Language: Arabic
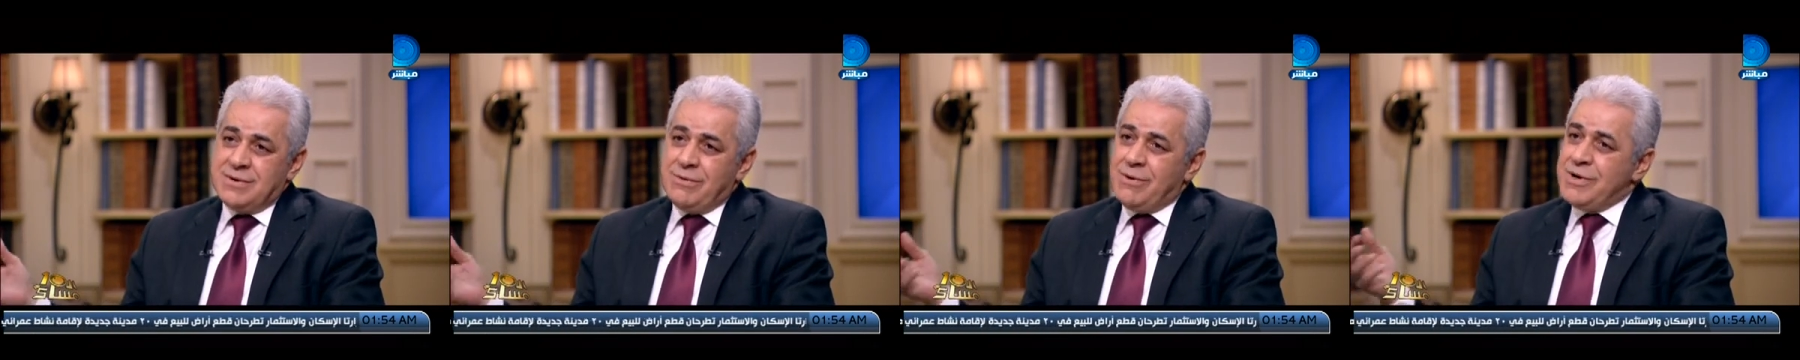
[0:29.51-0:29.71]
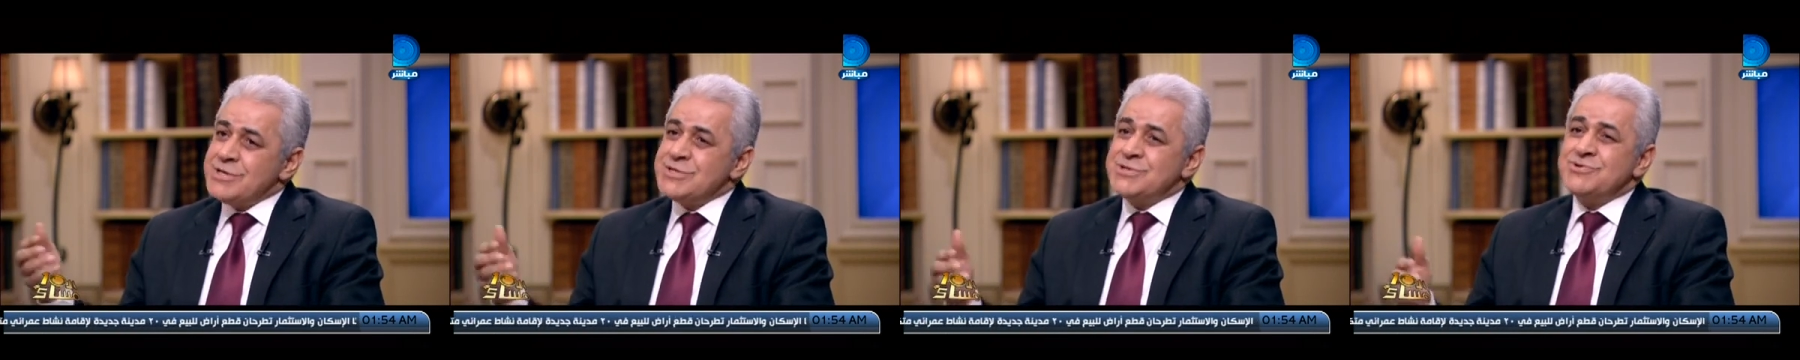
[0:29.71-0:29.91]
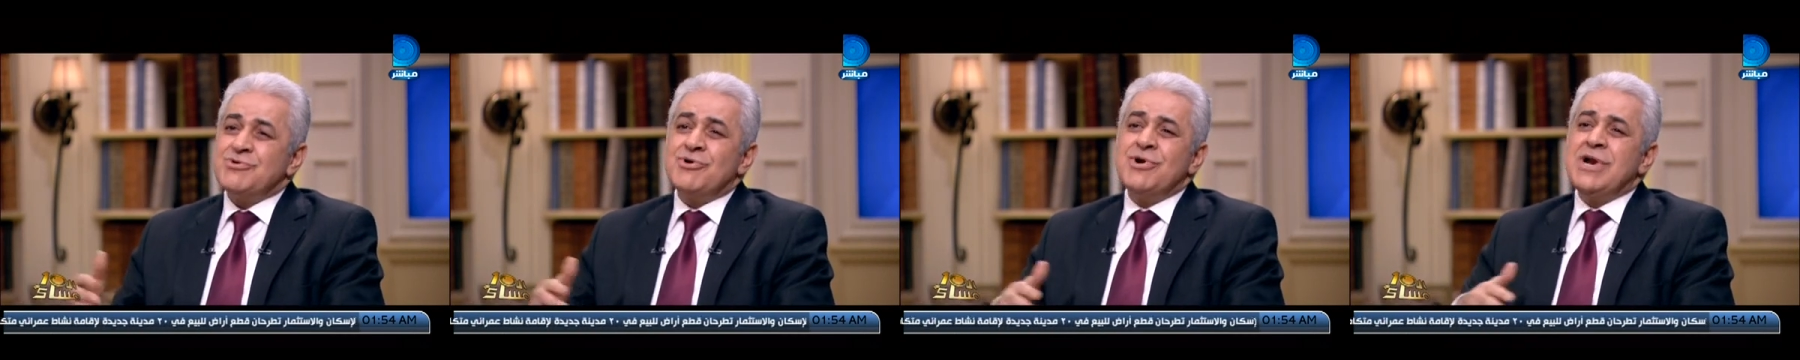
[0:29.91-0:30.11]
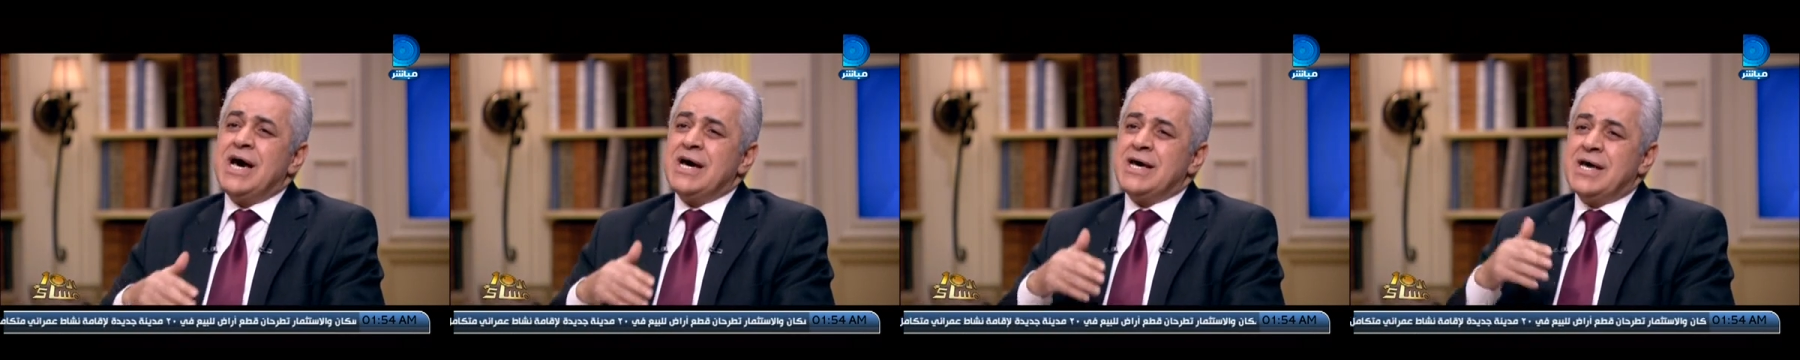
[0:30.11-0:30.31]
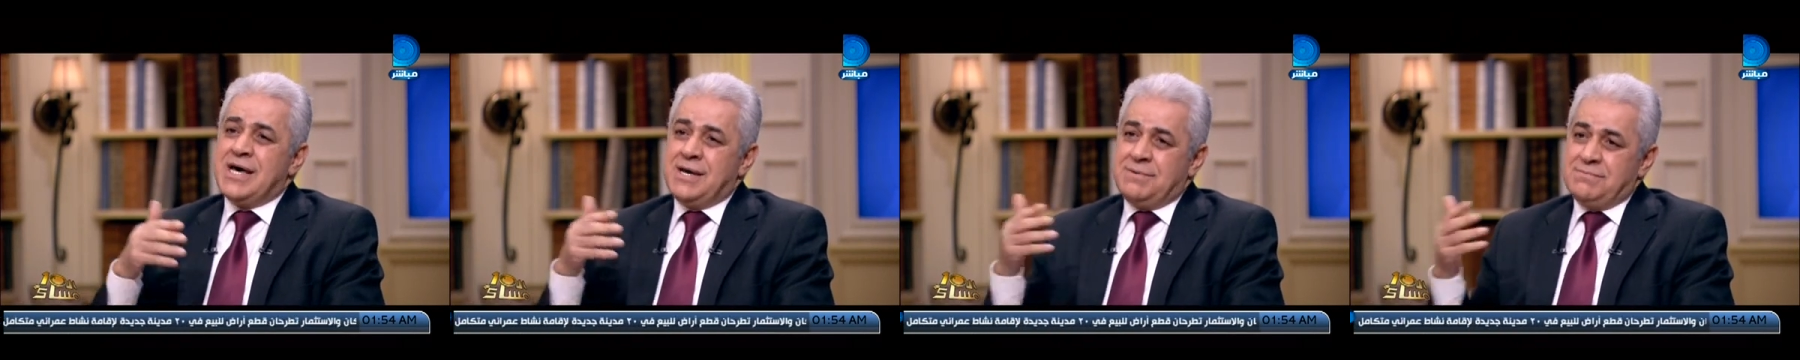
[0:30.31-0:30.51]
ويصدروا
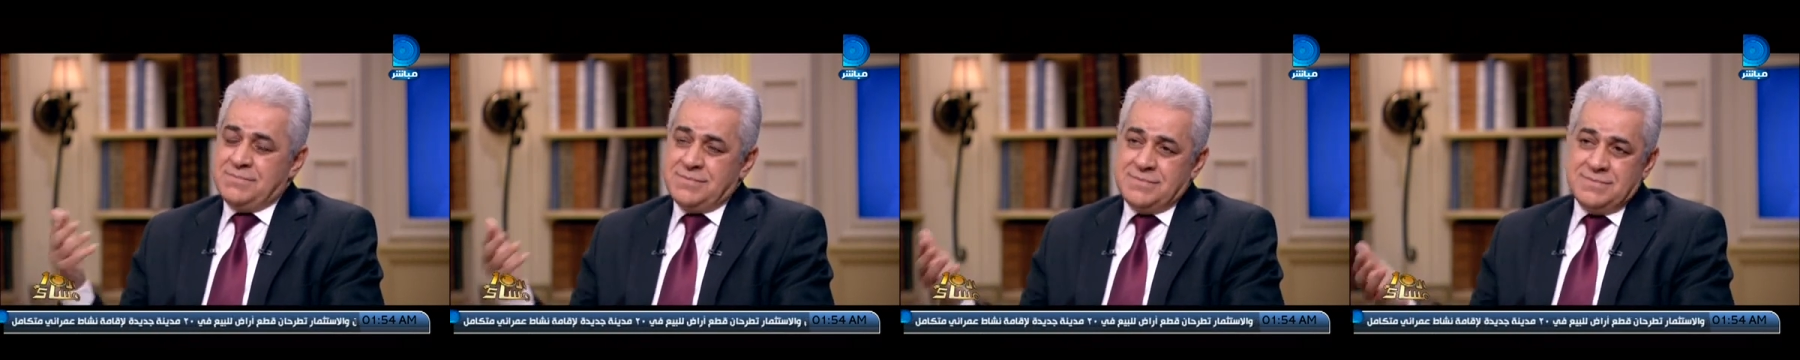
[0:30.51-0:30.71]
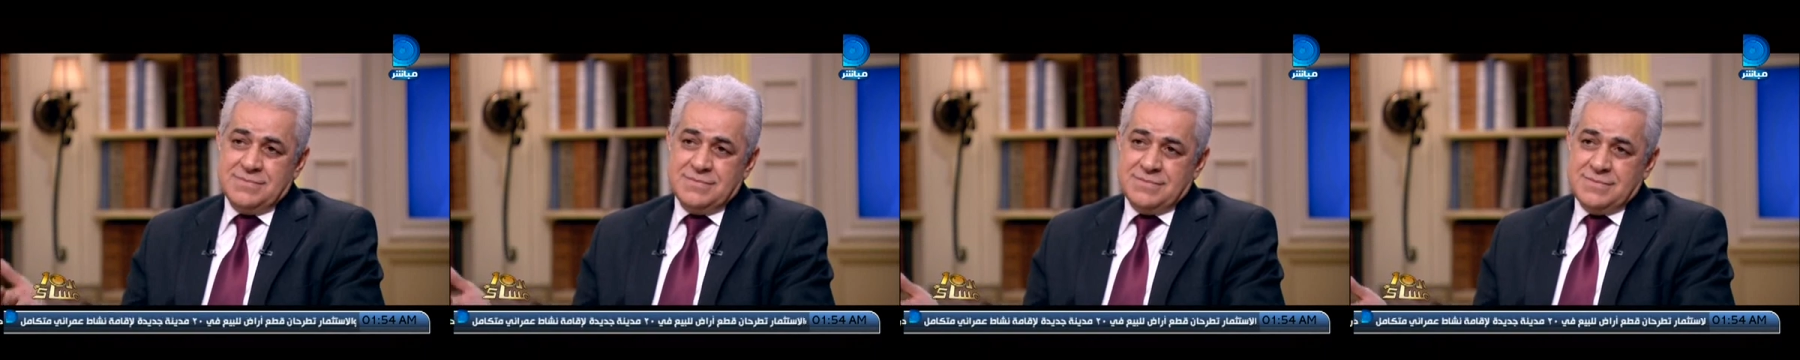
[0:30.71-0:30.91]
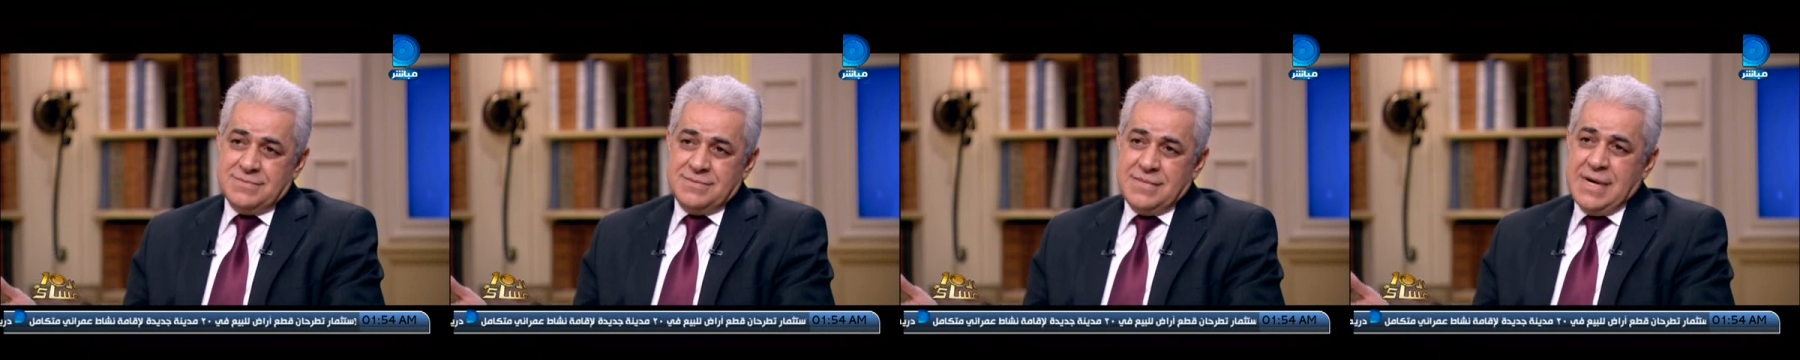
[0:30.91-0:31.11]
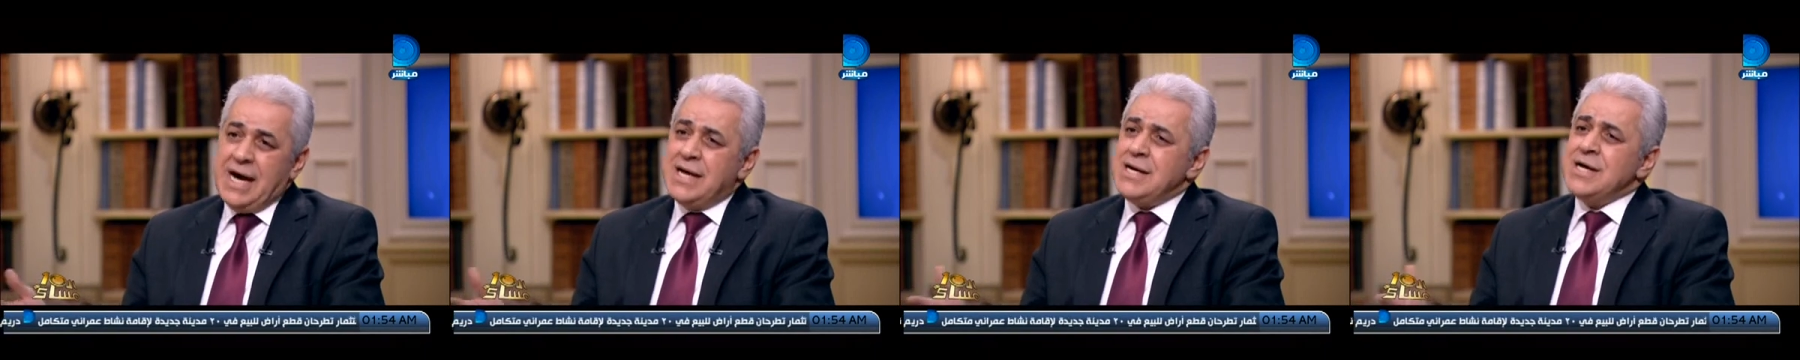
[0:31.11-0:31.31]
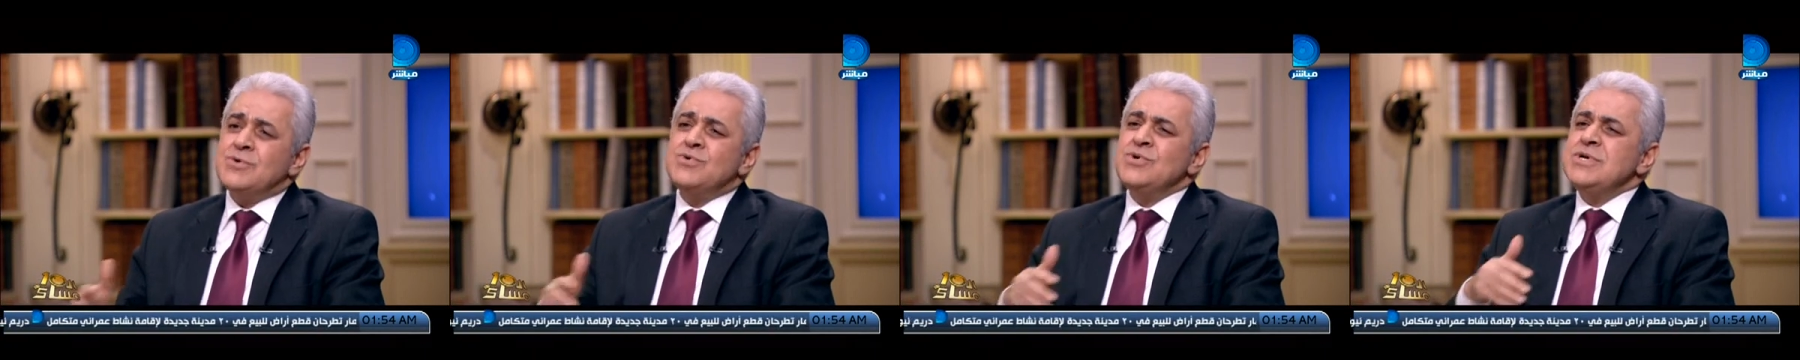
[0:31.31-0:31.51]
الأحكام
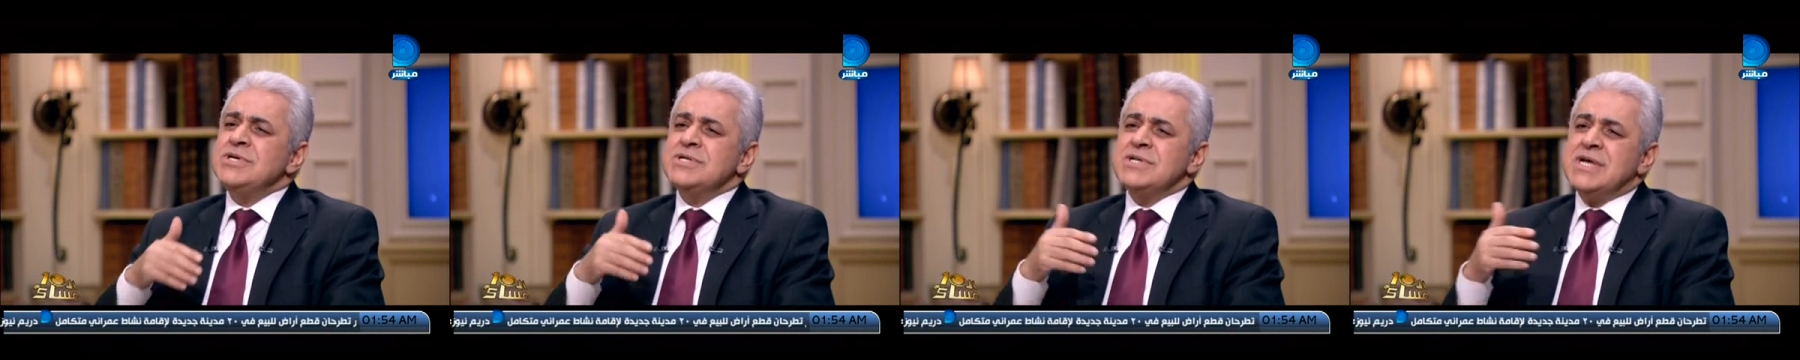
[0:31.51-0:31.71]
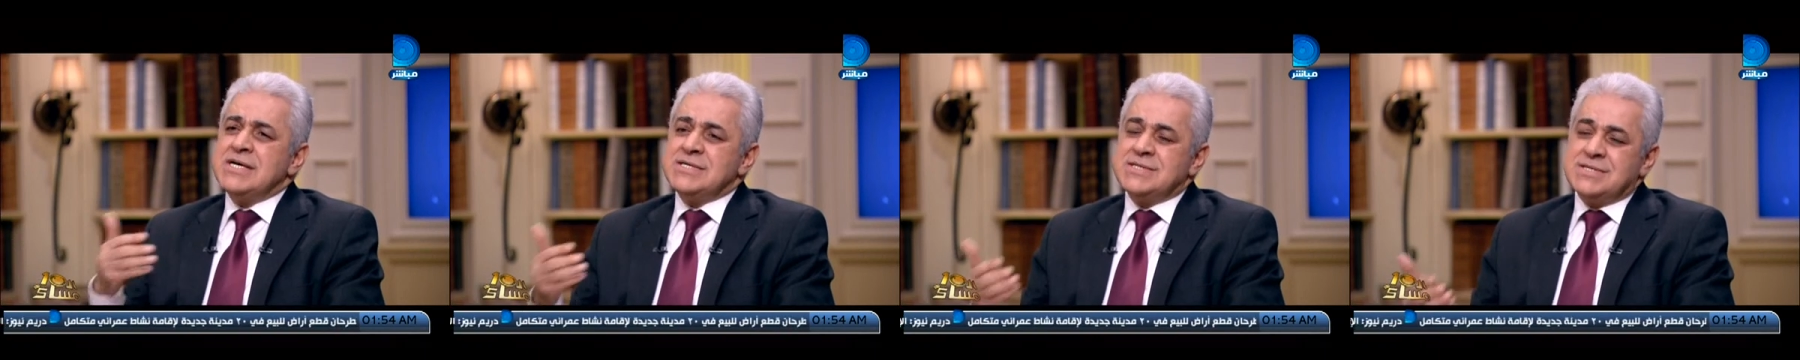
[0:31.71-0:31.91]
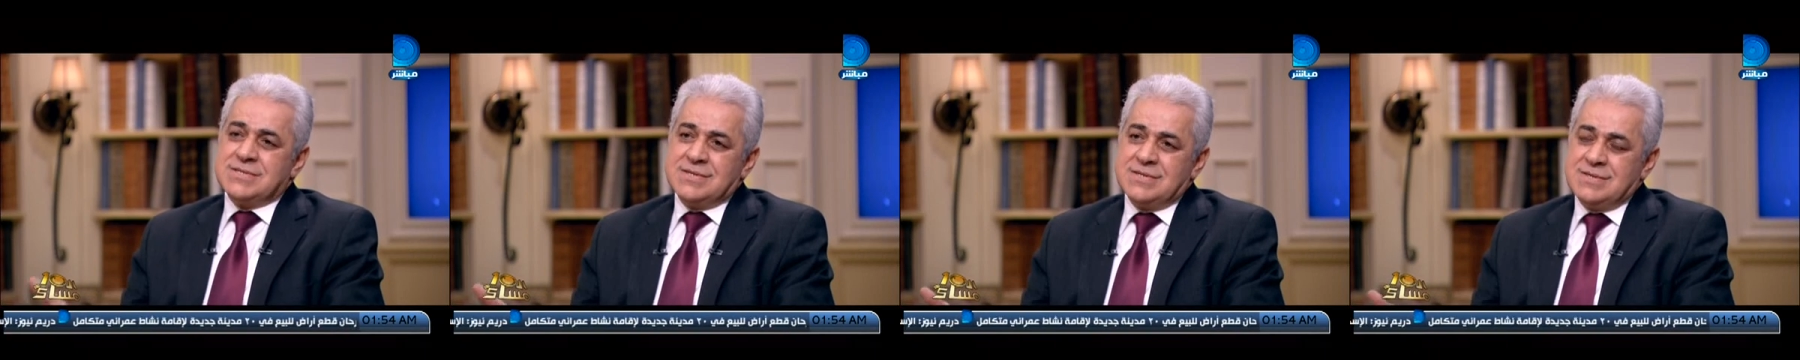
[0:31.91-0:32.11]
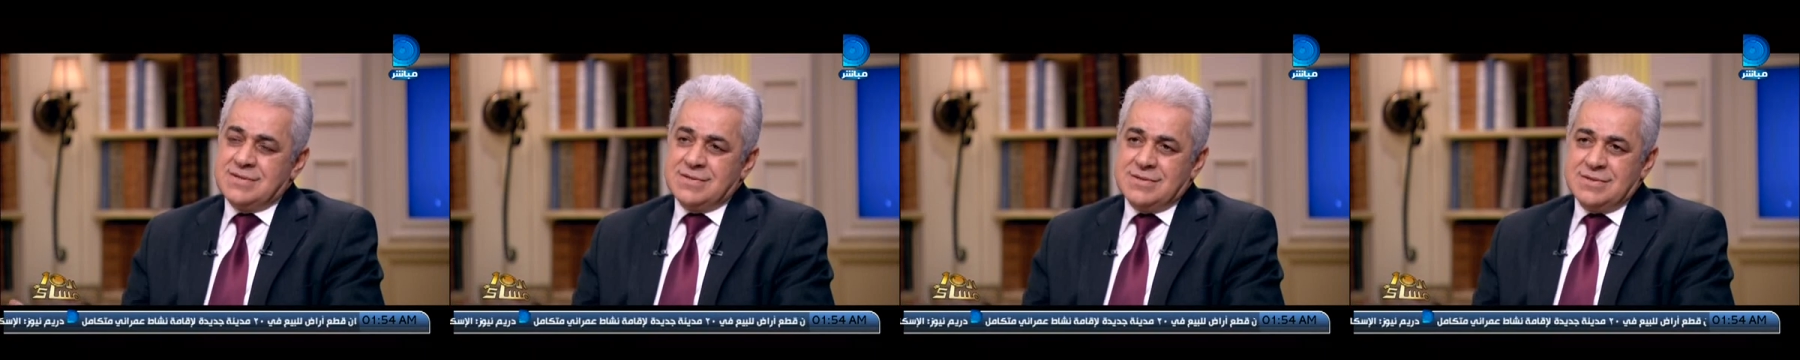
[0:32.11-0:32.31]
على كل الناس